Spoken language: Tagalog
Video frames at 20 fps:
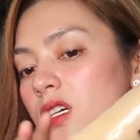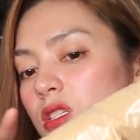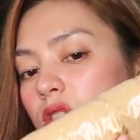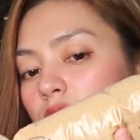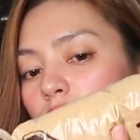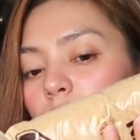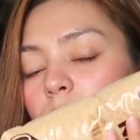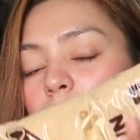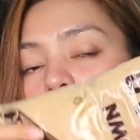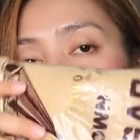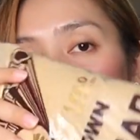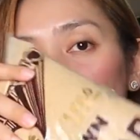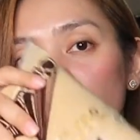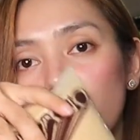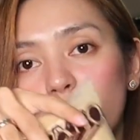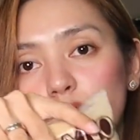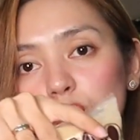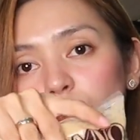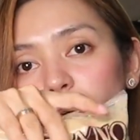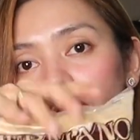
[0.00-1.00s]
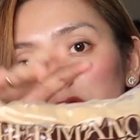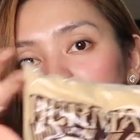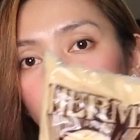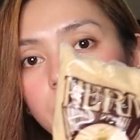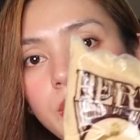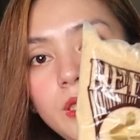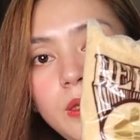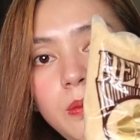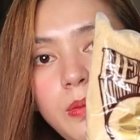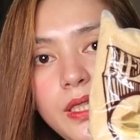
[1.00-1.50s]
So, brown sugar
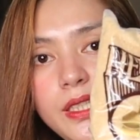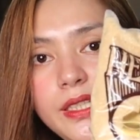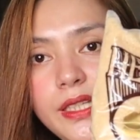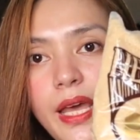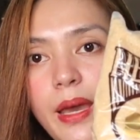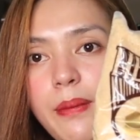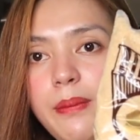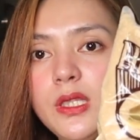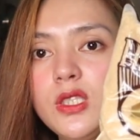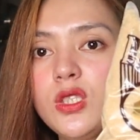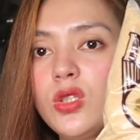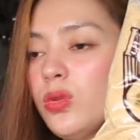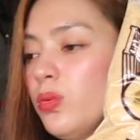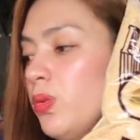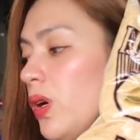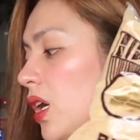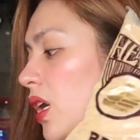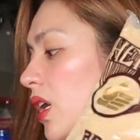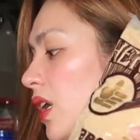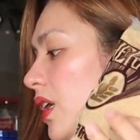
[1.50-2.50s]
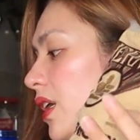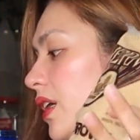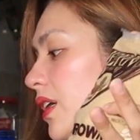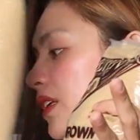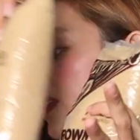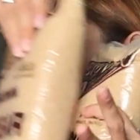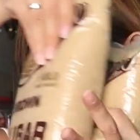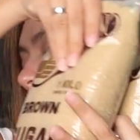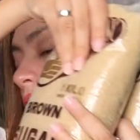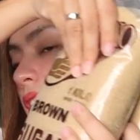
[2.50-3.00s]
yung binibili namin. So,
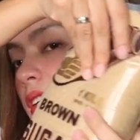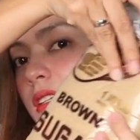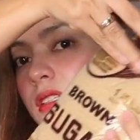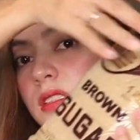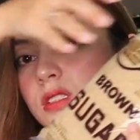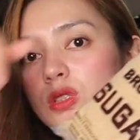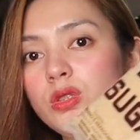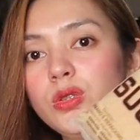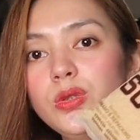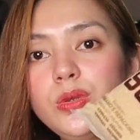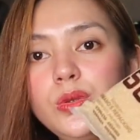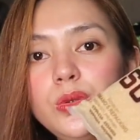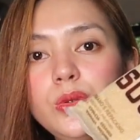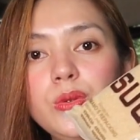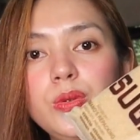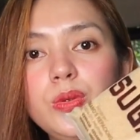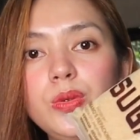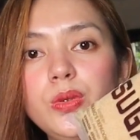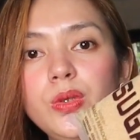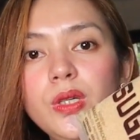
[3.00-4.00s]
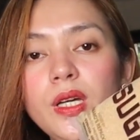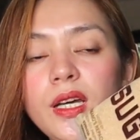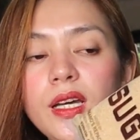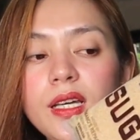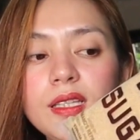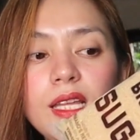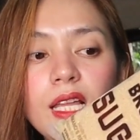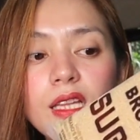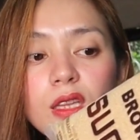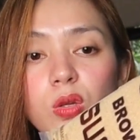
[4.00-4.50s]
one, to
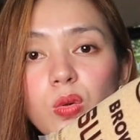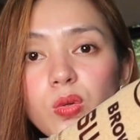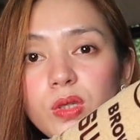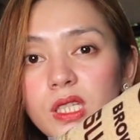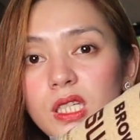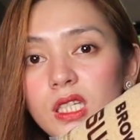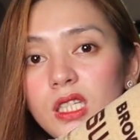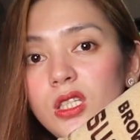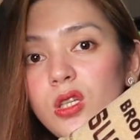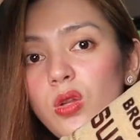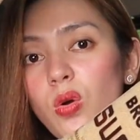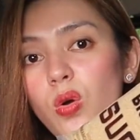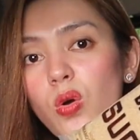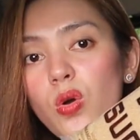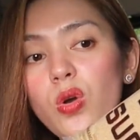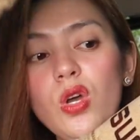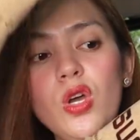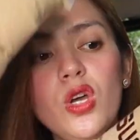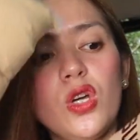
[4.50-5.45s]
3 kilo.